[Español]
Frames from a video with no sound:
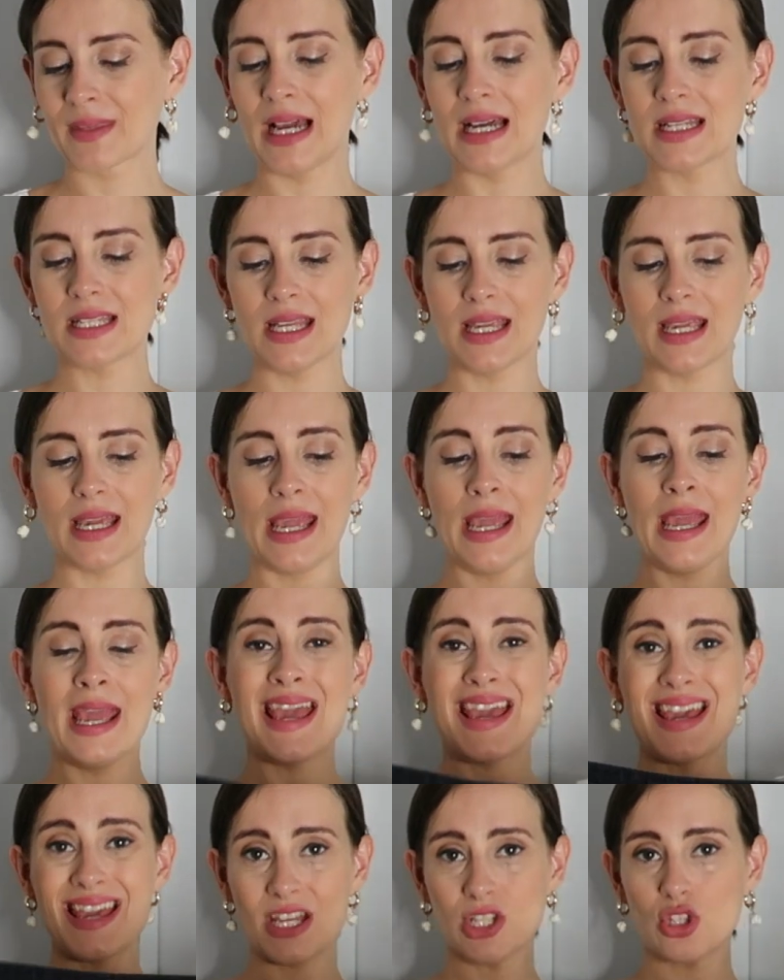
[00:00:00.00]
Así que
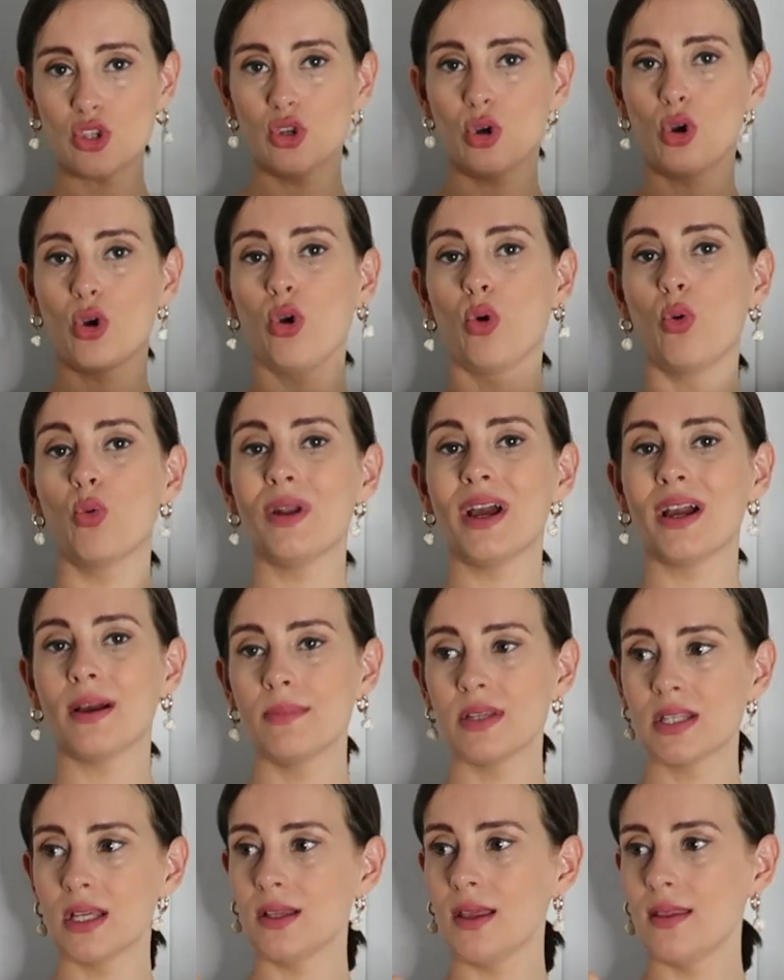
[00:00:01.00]
esto con una
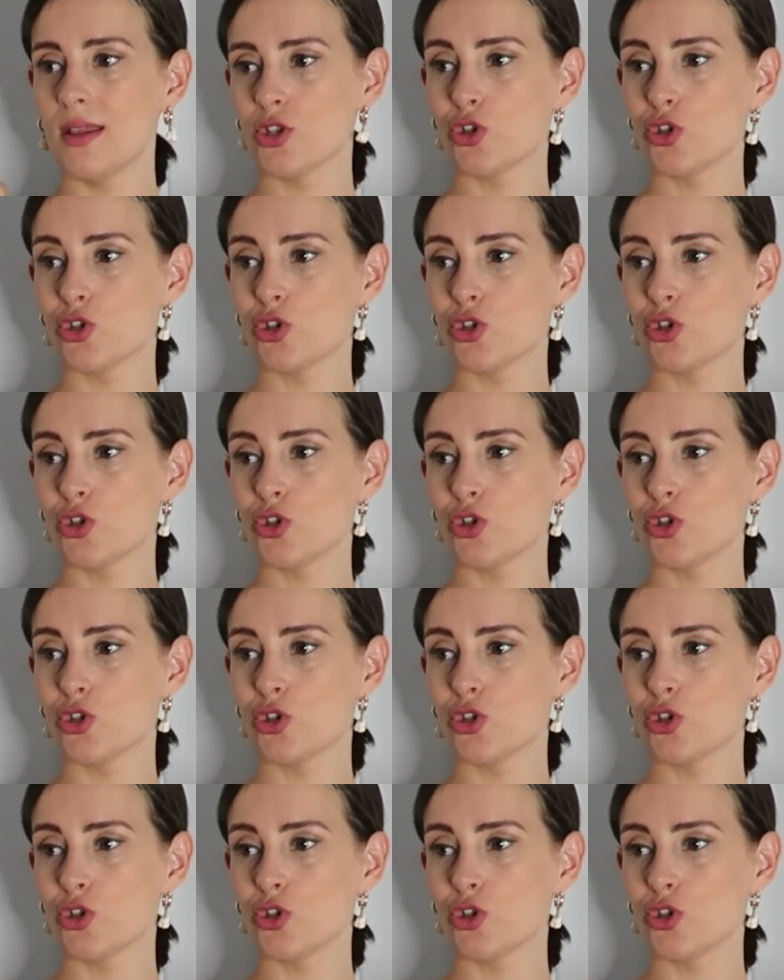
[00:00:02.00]
camiseta,